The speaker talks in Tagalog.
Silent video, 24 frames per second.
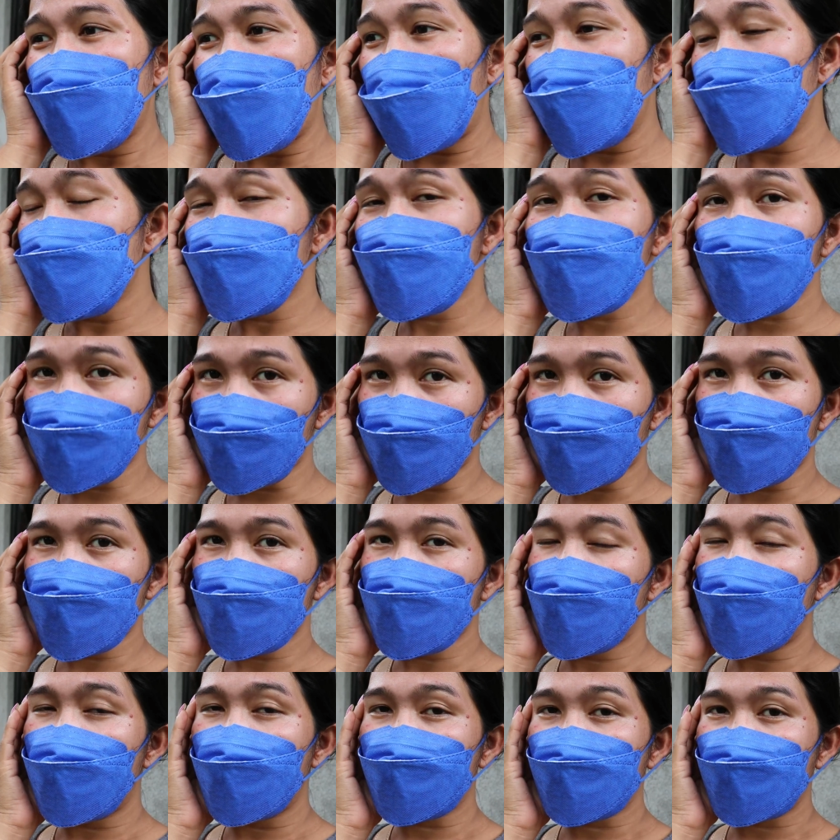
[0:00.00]
I'm sure
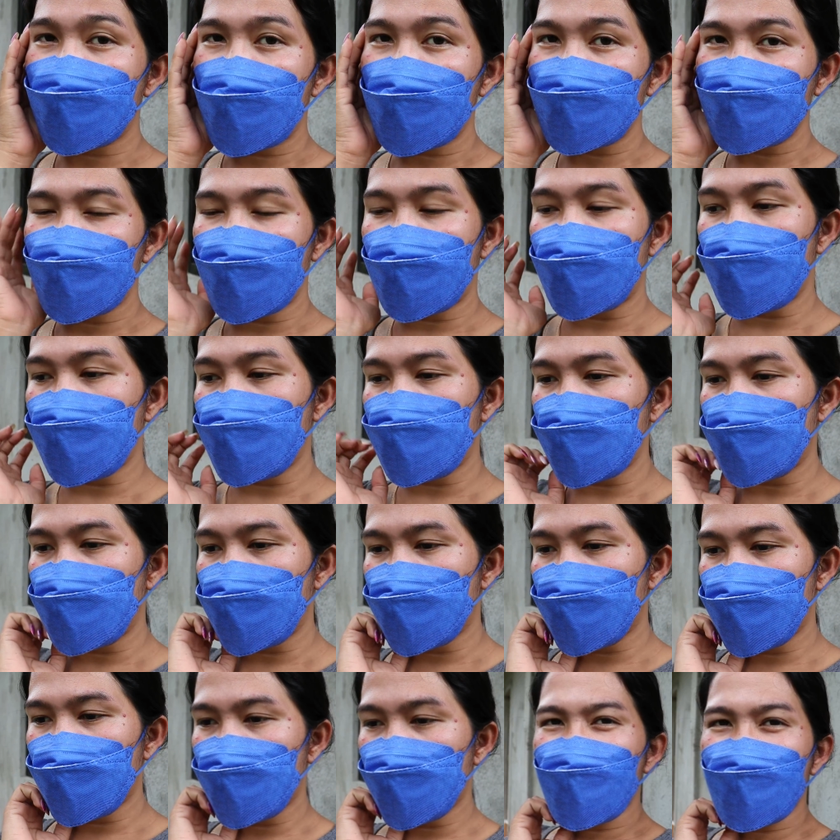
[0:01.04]
mahal talaga.
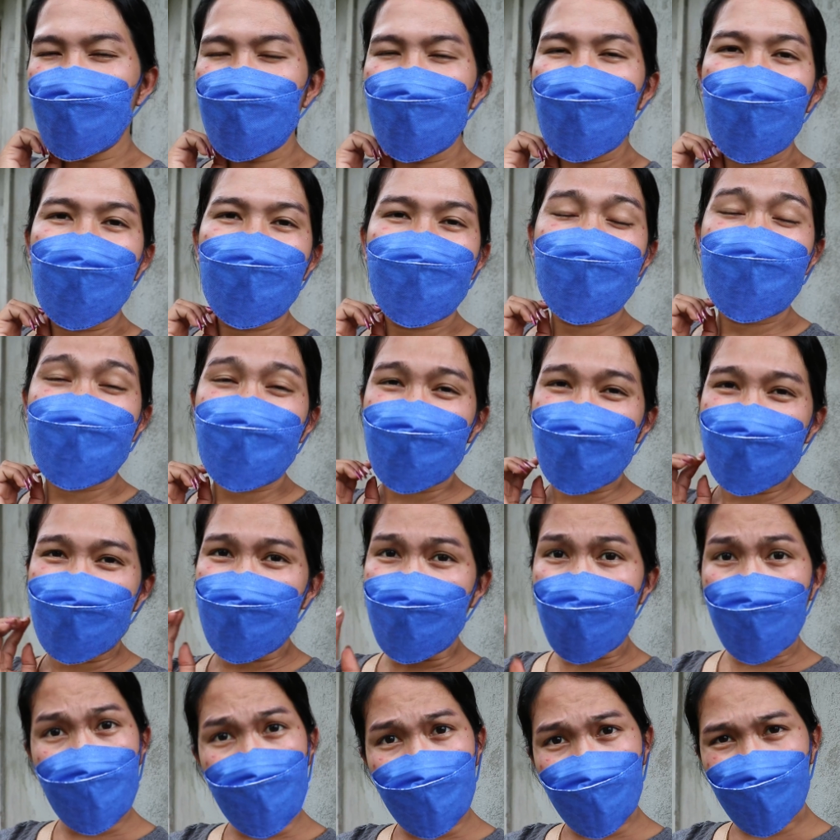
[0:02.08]
Pero, ilalaban pa din
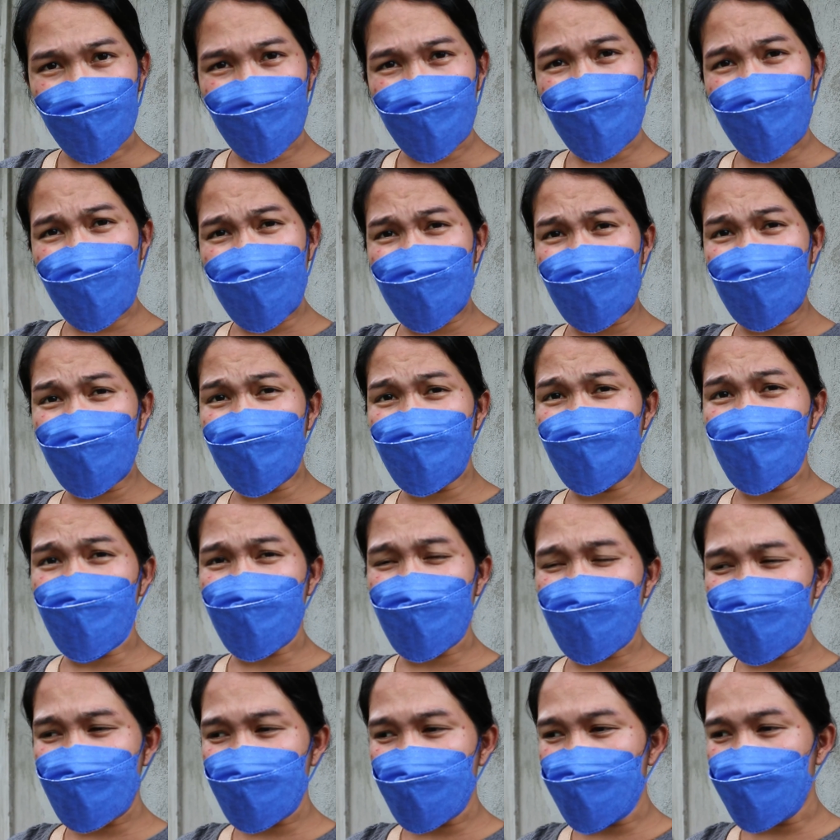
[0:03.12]
namin ito mga kalab, no?
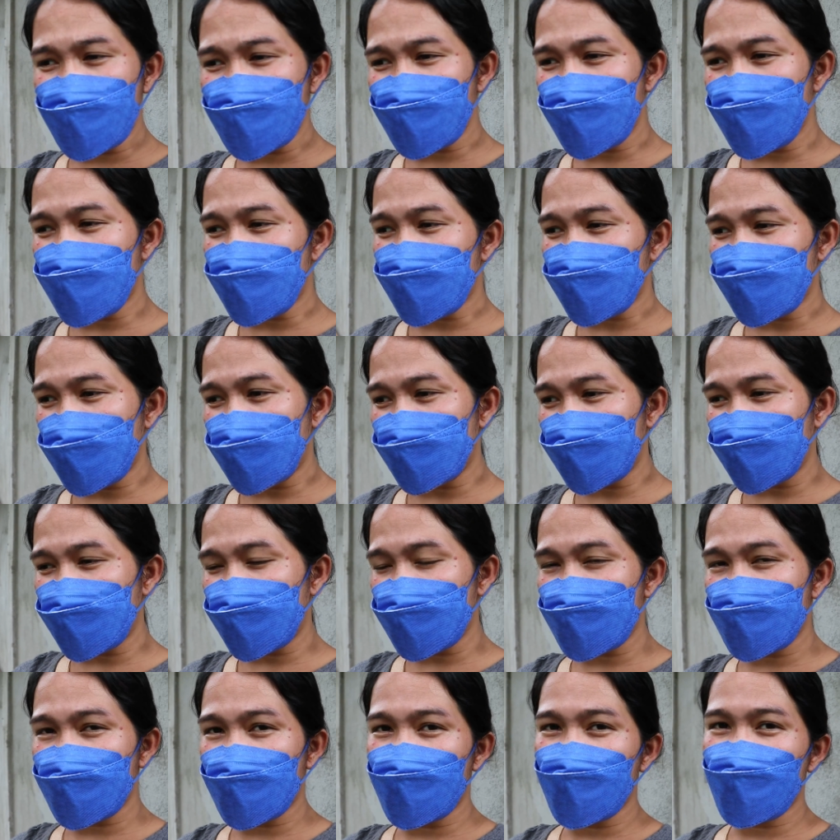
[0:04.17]
Kasi, mas importante
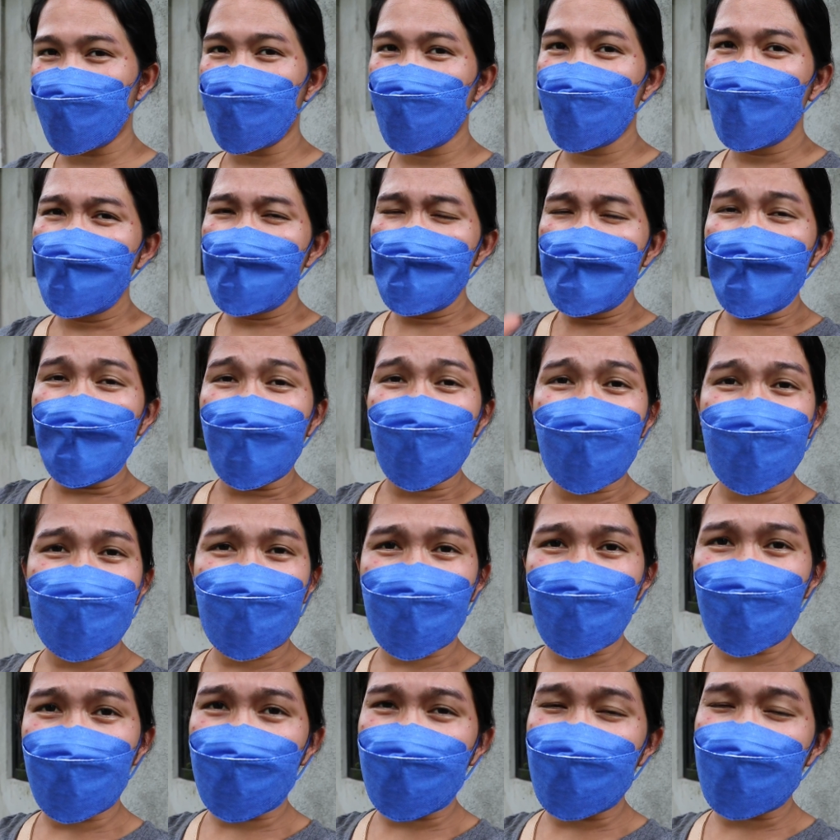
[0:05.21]
kasi yung
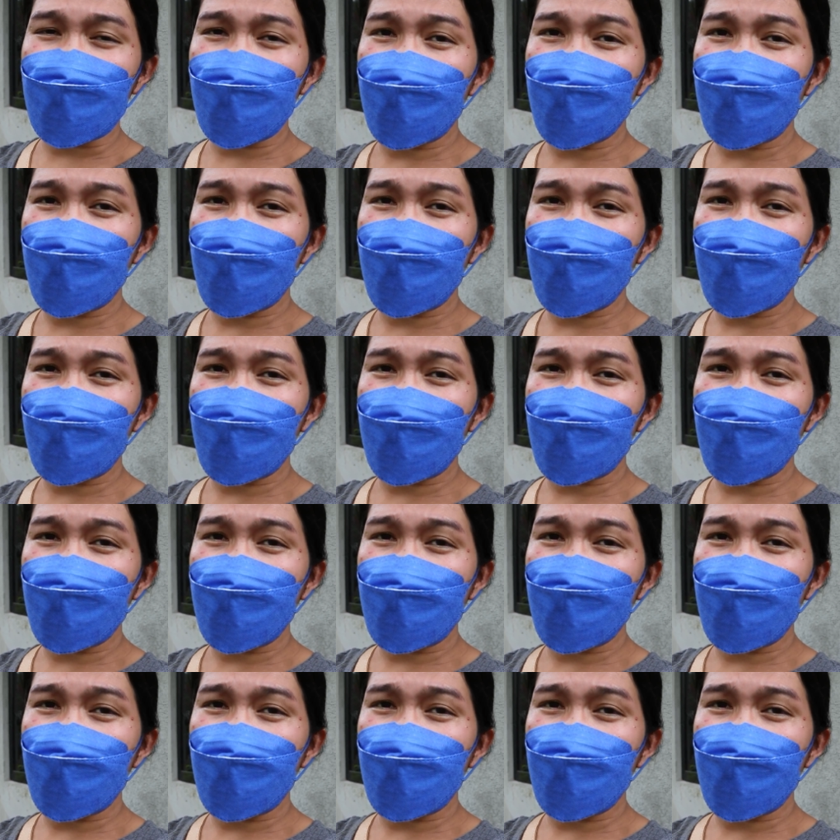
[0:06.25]
gastusin